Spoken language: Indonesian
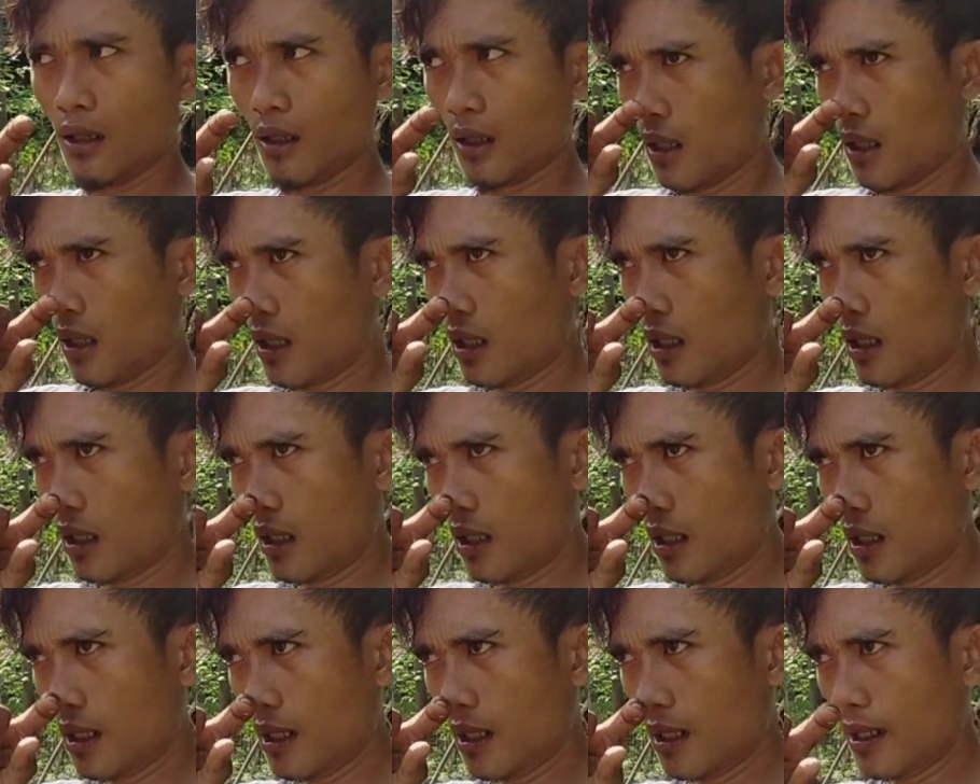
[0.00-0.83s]

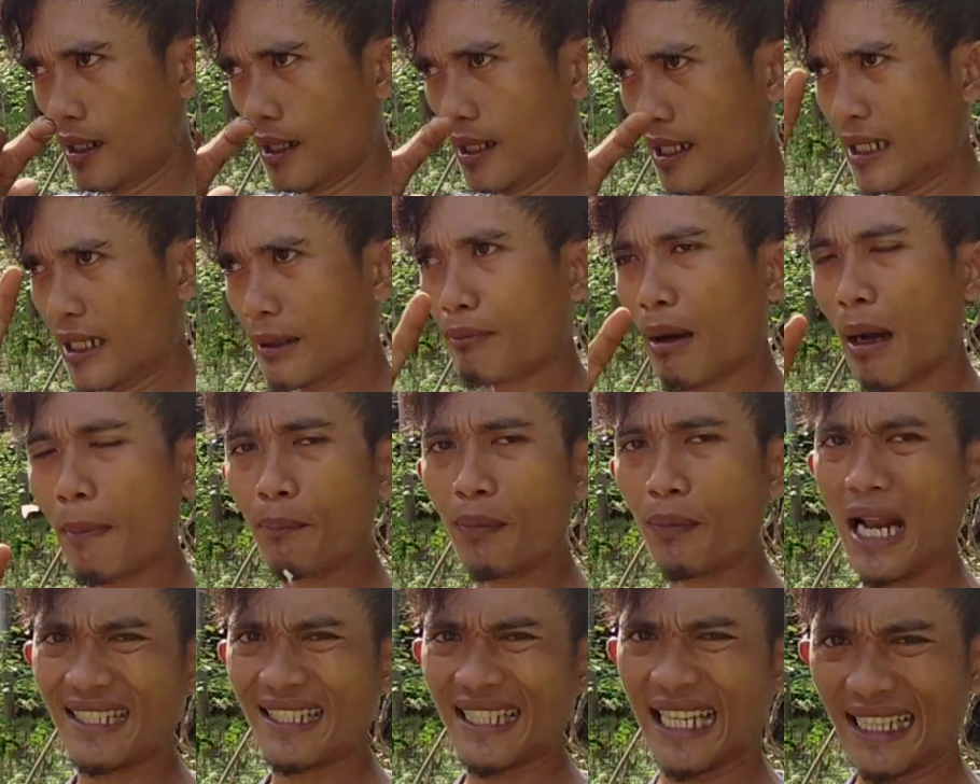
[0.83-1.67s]
uh, 15
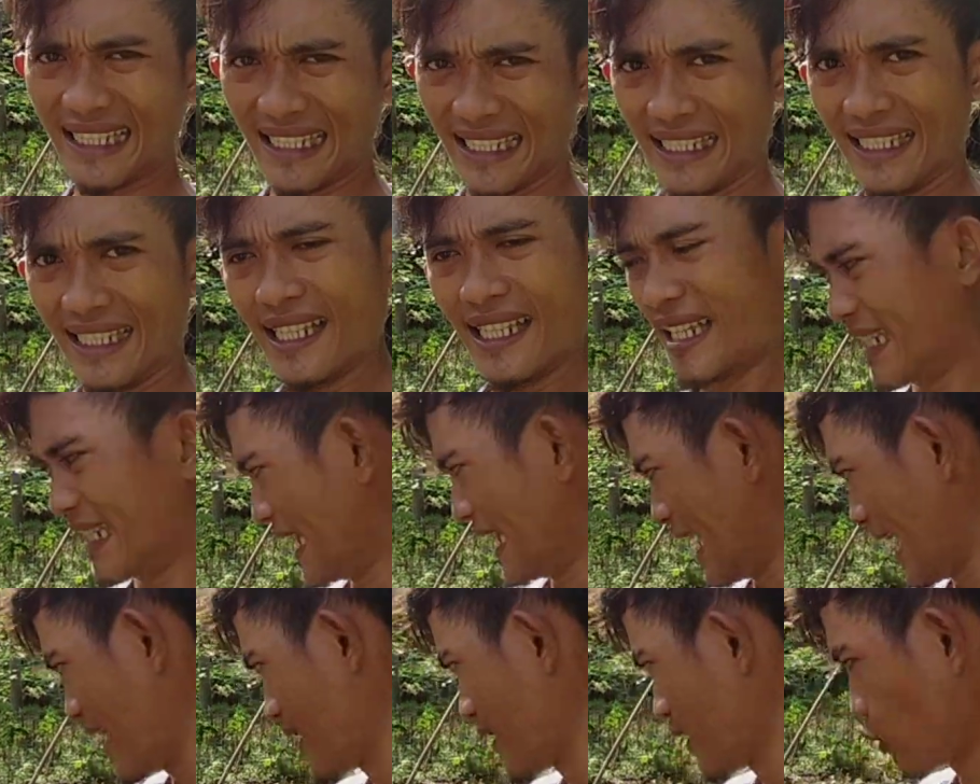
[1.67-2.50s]
cm ya
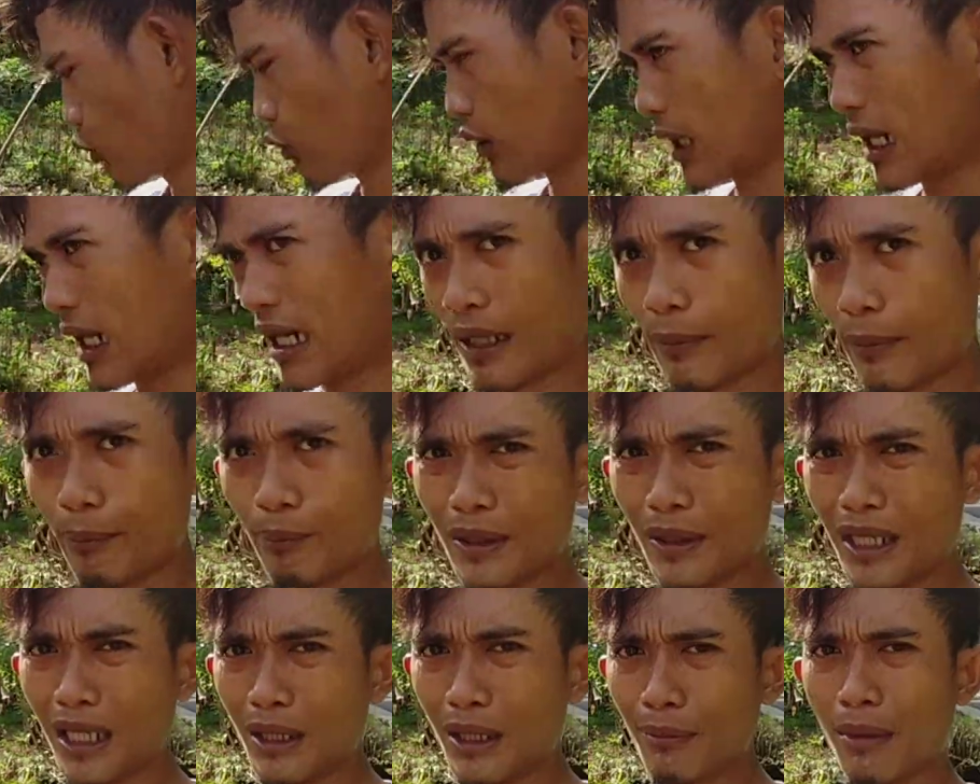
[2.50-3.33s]
kurang lebih
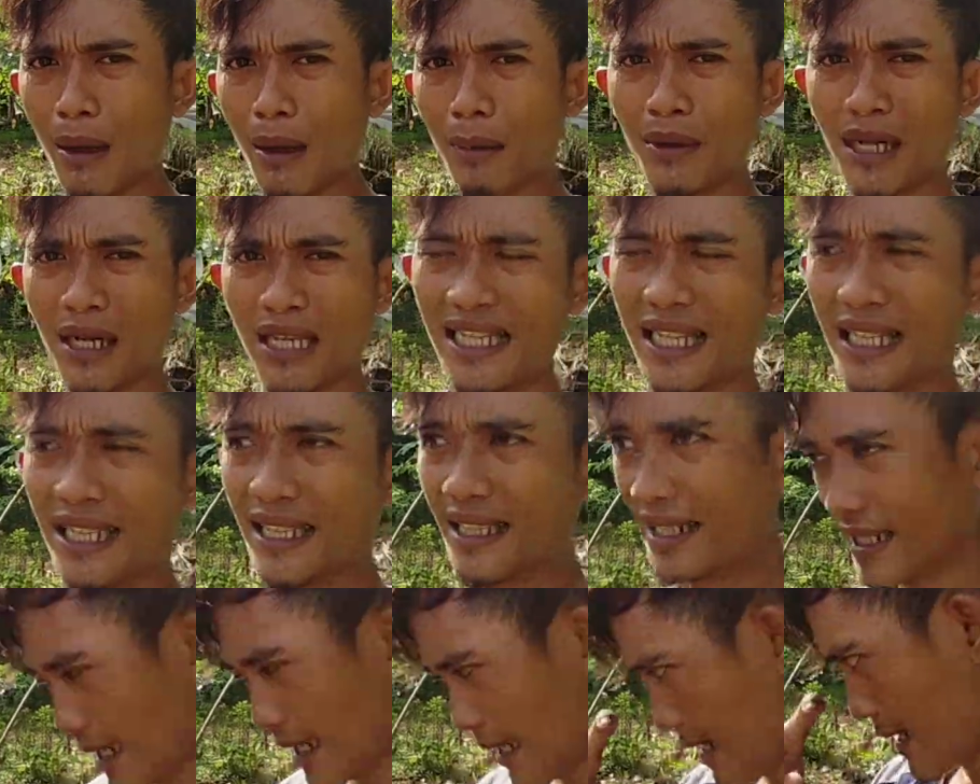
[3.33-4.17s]
15 cm
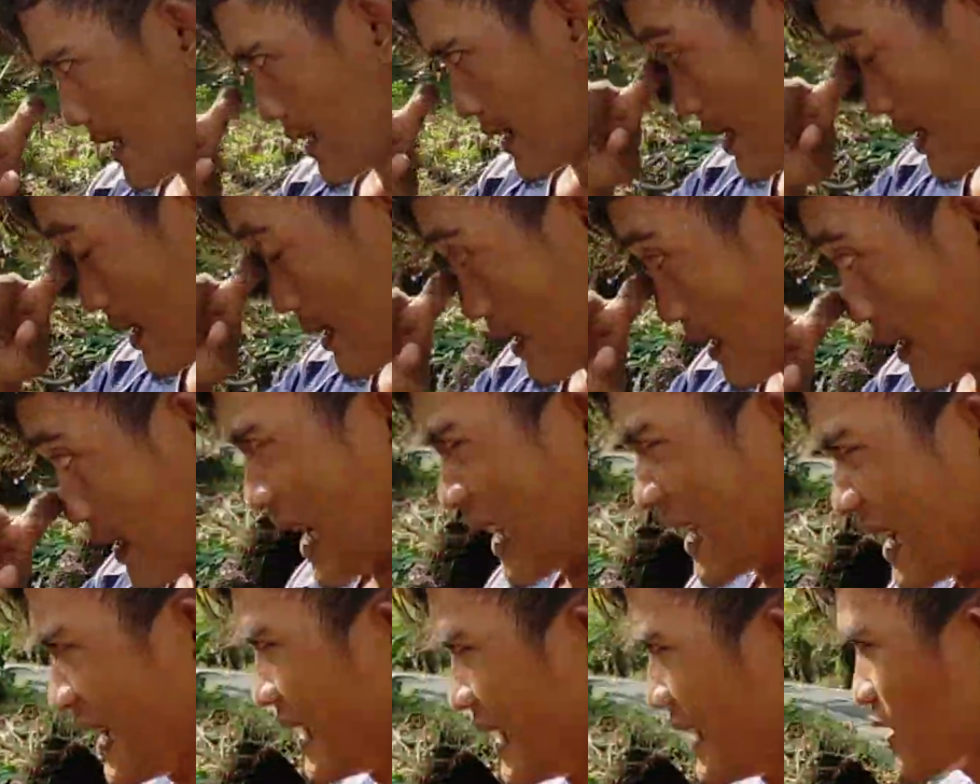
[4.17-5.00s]
dan
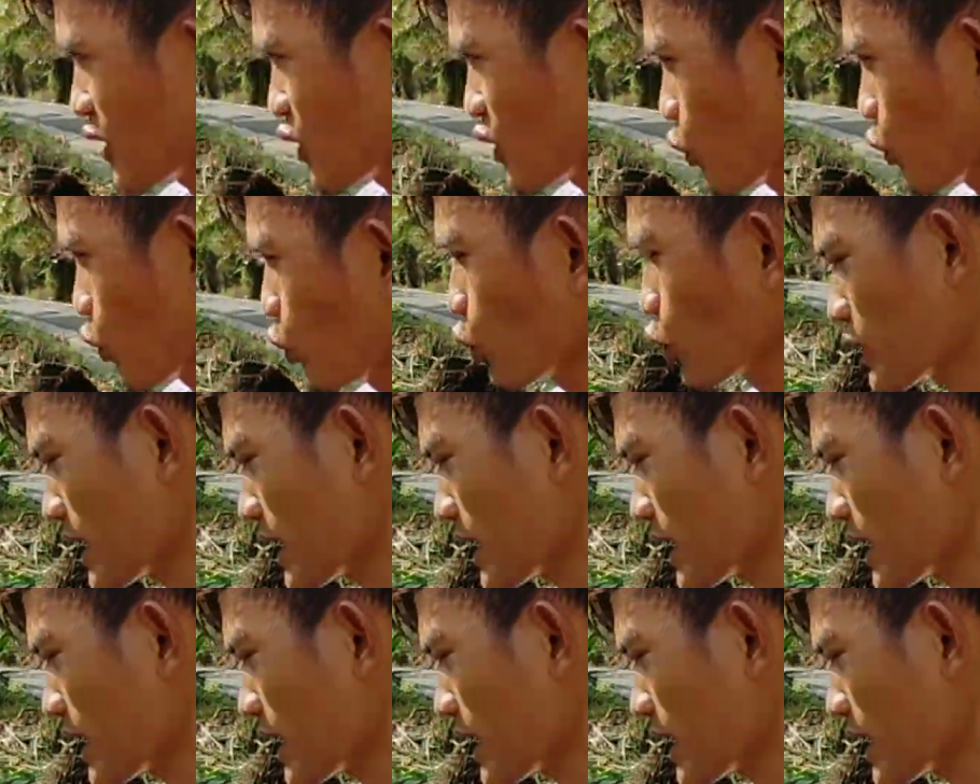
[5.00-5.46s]
ini sulurnya